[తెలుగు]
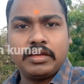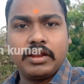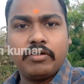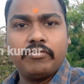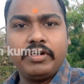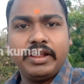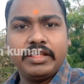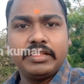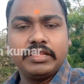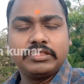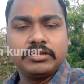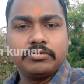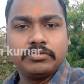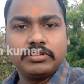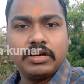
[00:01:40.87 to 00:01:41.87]
గ్రౌండ్
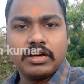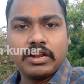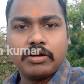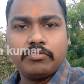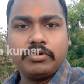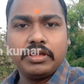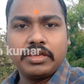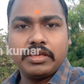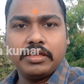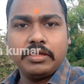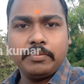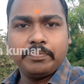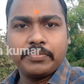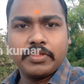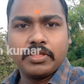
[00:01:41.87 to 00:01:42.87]
ఏదైతే ఉందో గ్రౌండ్కి
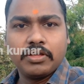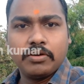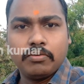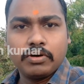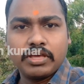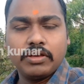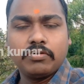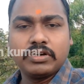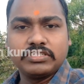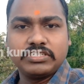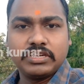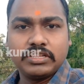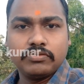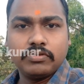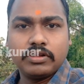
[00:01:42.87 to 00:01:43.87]
ఒకే ఒక
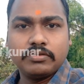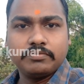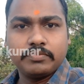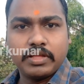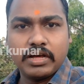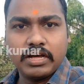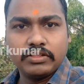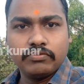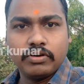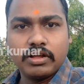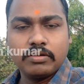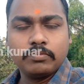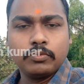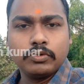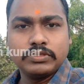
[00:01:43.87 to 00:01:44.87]
చిన్న ద్వారం ఆ
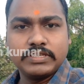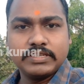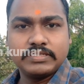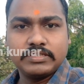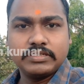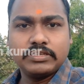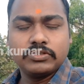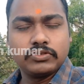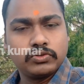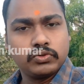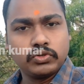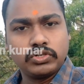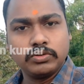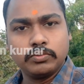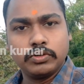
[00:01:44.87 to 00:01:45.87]
ద్వారం మూసేసి
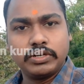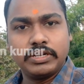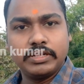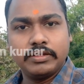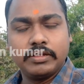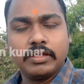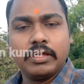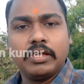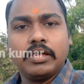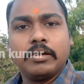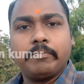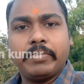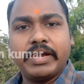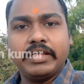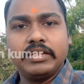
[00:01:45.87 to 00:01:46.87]
చుట్టుముట్టి
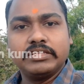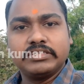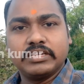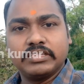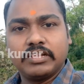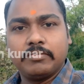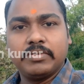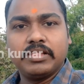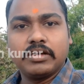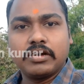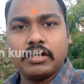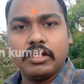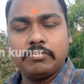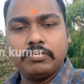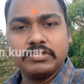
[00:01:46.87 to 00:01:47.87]
పైనుంచి అందరి మీద
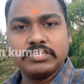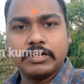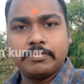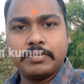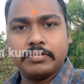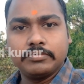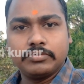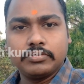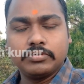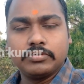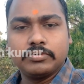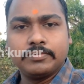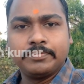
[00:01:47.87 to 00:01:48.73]
కాల్పులు జరపడంతో